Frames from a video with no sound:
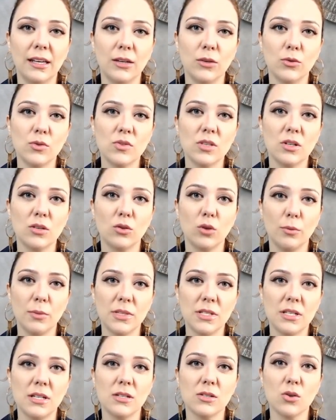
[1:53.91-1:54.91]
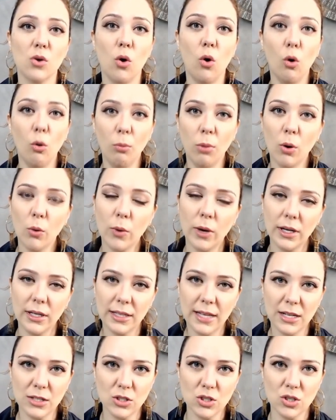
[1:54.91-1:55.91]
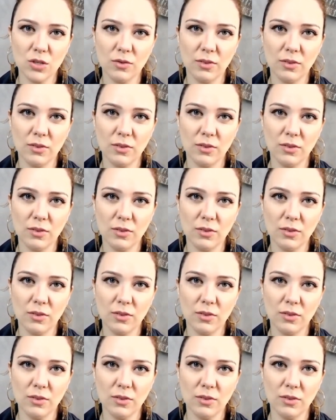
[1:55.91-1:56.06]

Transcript: Que os sintomas eles roubam qualidade de